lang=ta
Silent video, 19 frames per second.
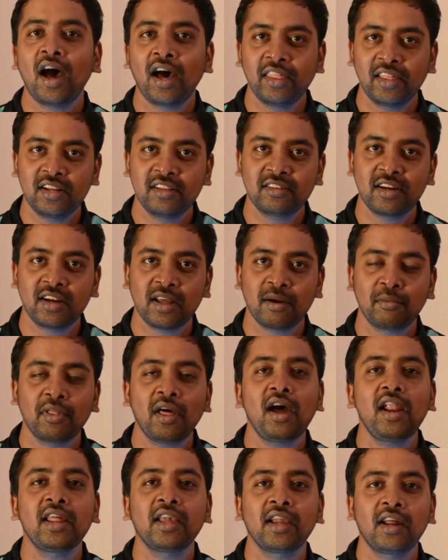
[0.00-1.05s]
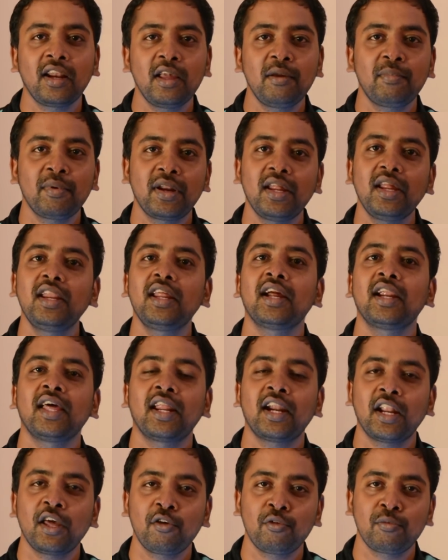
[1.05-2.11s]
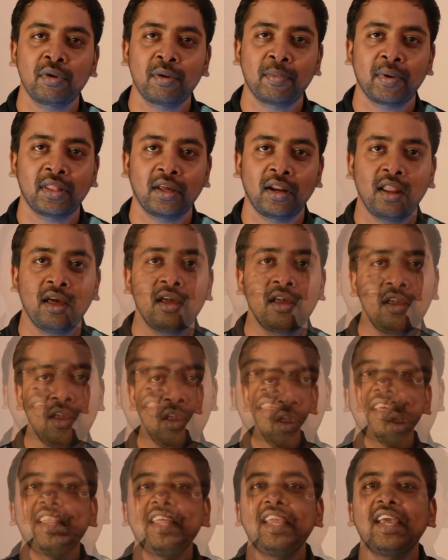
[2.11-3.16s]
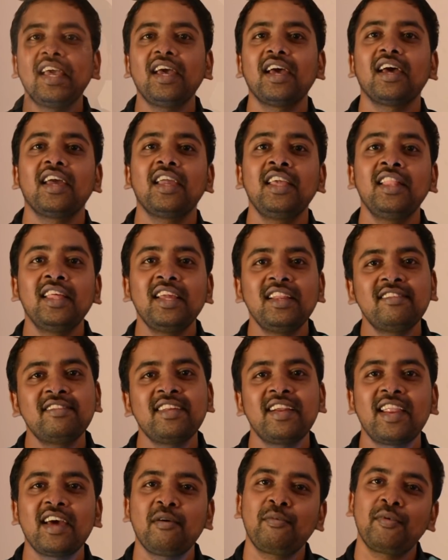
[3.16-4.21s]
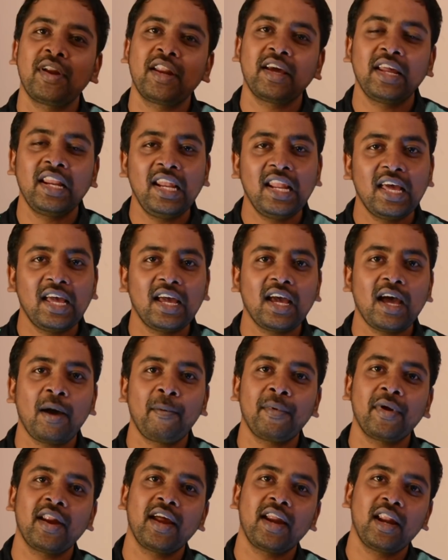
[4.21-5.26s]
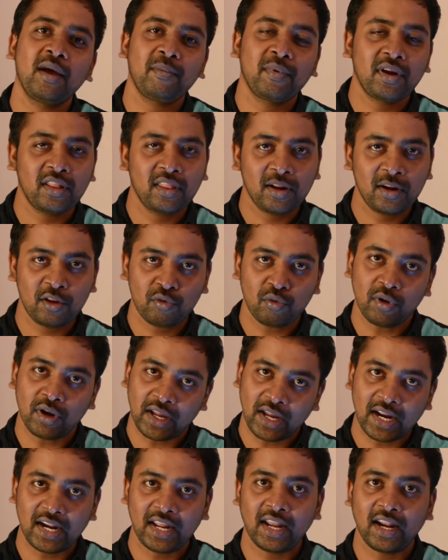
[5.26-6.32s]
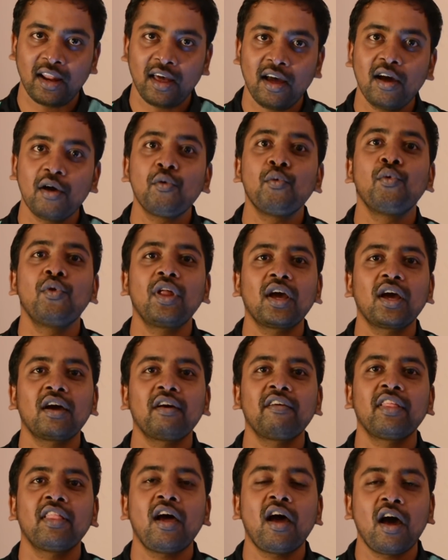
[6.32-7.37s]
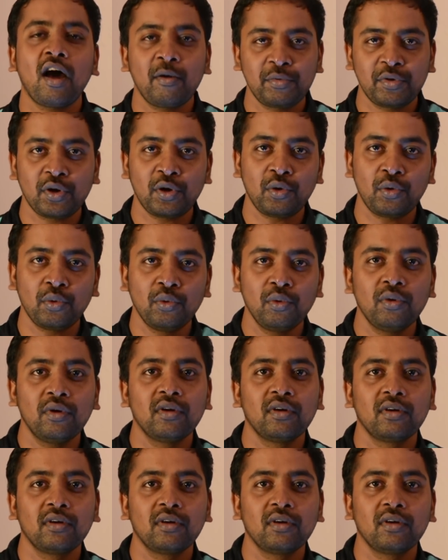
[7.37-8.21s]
அது இன்ஸ்டன்ட் ஆப் தான் நீங்கள் கிளிக் பண்ணி நீங்கள் டேரெக்டாக யூஸ் பண்ணி பார்த்துக்கலாம் சரிங்க இந்த இன்ஸ்டன்ட் ஆப் எனக்கு இல்லை அப்படின்னா நான் என்ன பண்ணுறது அப்படின்னு சொல்லிட்டு கேட்டிங்கன்னா உங்களுக்காகவே தான் ஆப்ஷன் டூ